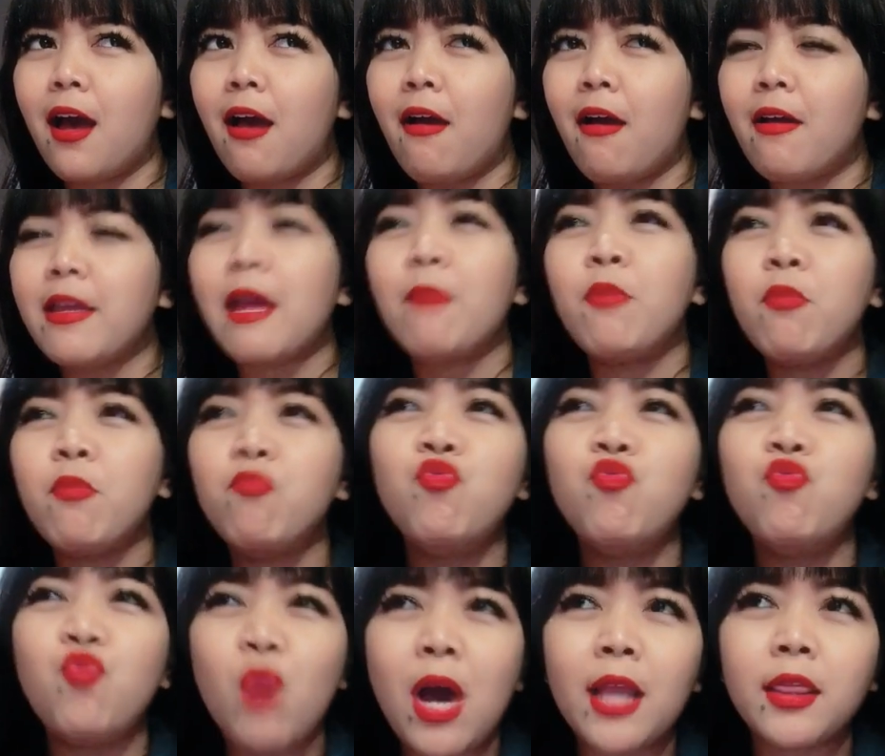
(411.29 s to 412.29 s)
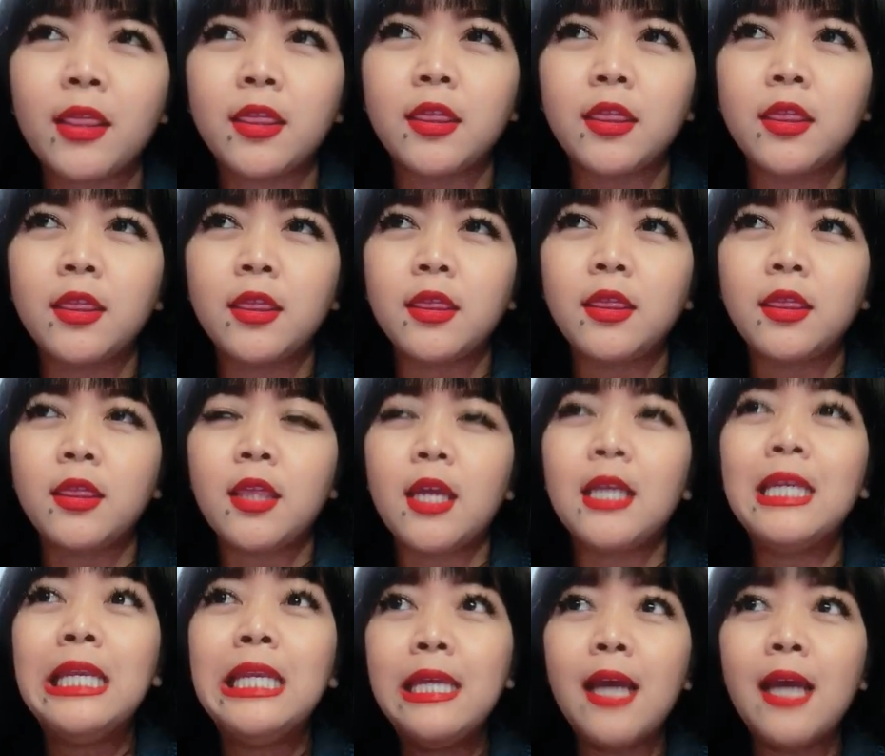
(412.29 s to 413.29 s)
yang membuat
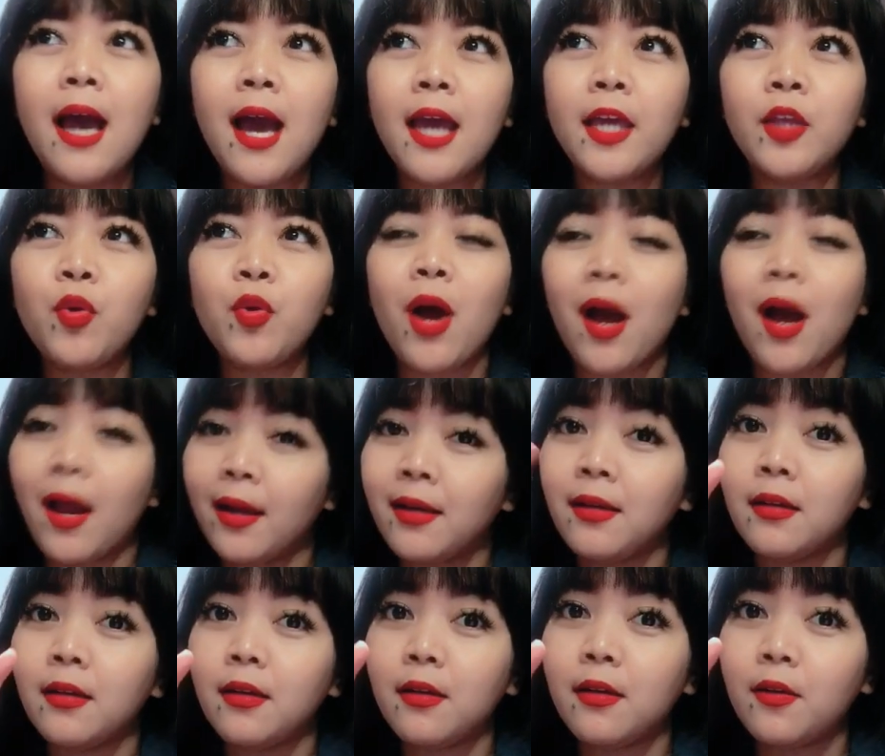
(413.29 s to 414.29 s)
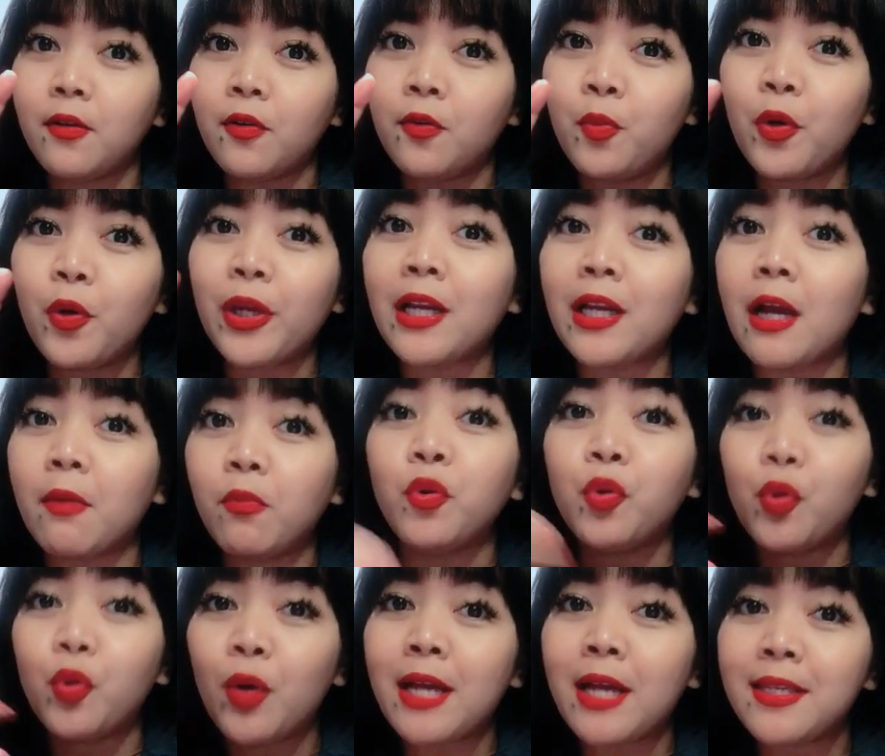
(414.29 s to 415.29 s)
dia itu akan ngubungin kamu
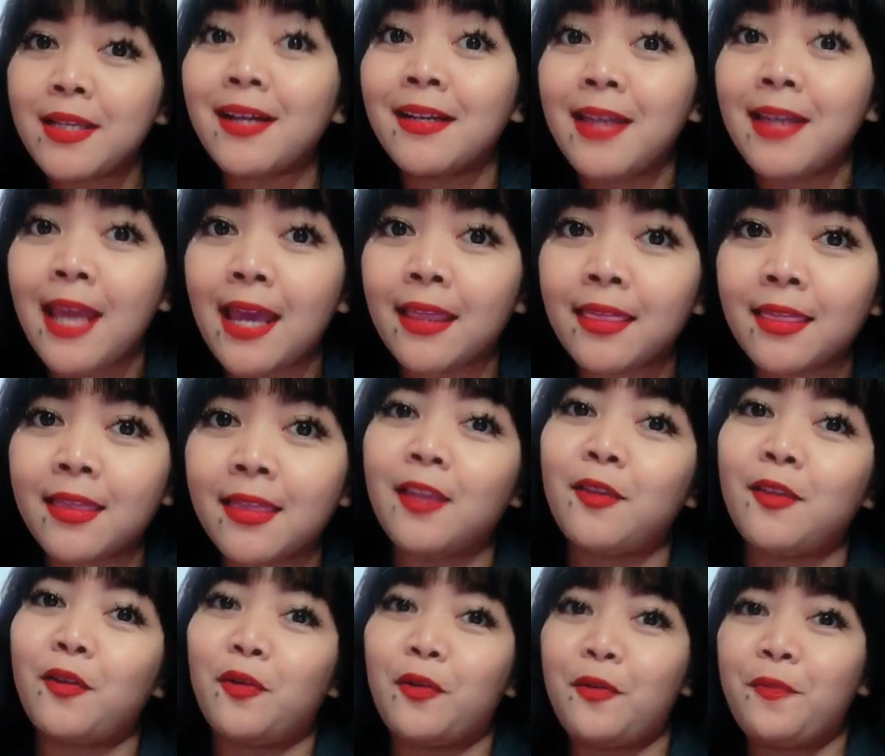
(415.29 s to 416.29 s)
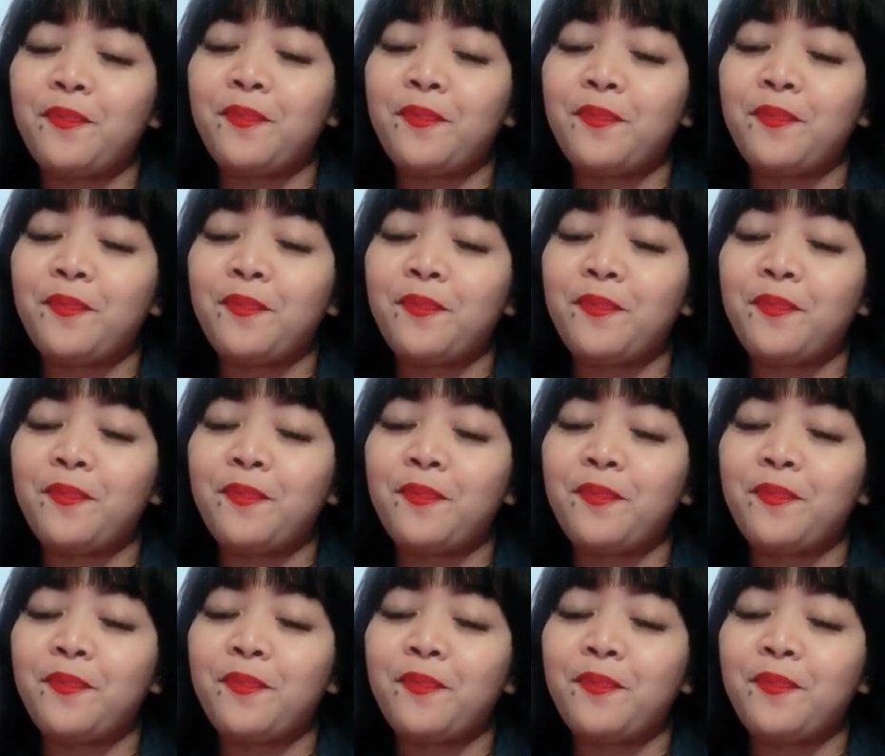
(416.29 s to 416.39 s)
untuk ngajak ngedate gitu.